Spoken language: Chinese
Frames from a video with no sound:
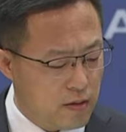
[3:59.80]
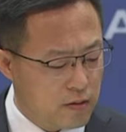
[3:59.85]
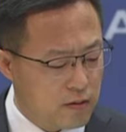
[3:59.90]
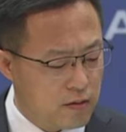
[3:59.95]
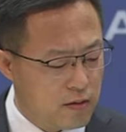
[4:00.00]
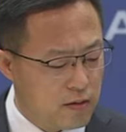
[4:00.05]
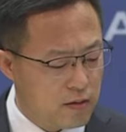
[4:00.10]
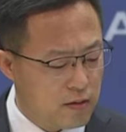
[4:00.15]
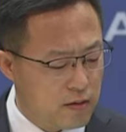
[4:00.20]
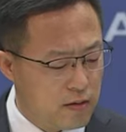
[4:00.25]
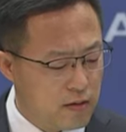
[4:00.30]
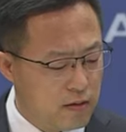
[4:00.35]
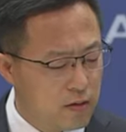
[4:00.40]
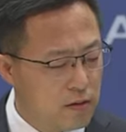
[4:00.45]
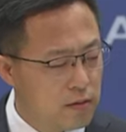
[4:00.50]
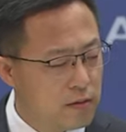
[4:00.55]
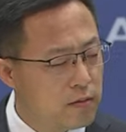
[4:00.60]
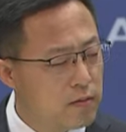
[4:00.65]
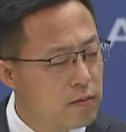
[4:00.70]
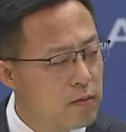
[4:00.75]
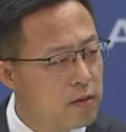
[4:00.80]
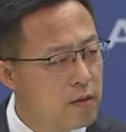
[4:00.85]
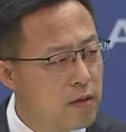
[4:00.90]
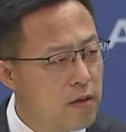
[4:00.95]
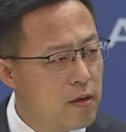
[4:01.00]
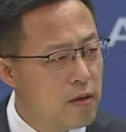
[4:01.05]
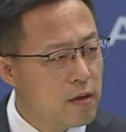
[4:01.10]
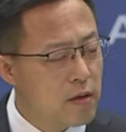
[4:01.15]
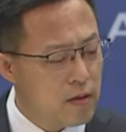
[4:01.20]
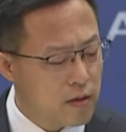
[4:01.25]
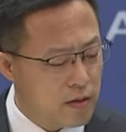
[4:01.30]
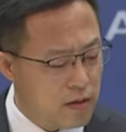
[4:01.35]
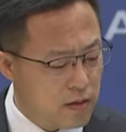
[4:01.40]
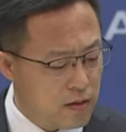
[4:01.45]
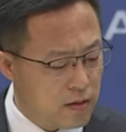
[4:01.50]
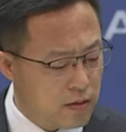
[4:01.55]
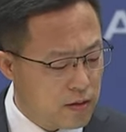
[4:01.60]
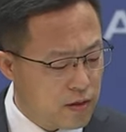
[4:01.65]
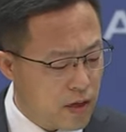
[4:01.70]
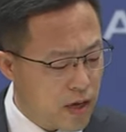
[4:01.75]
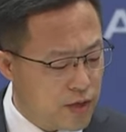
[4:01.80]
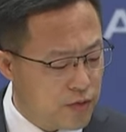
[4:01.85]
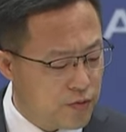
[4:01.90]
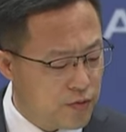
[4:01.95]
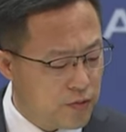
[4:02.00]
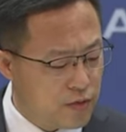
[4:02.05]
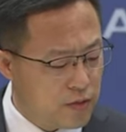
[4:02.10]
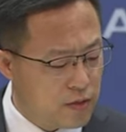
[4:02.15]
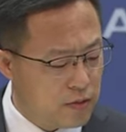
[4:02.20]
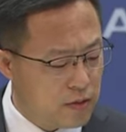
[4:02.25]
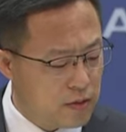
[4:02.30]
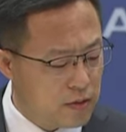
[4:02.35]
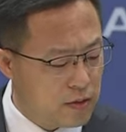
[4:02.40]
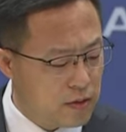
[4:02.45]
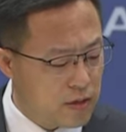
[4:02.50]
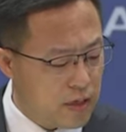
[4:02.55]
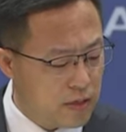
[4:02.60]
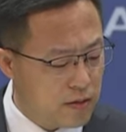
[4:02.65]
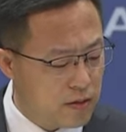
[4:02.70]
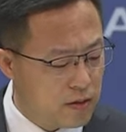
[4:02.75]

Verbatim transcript: 此次该局再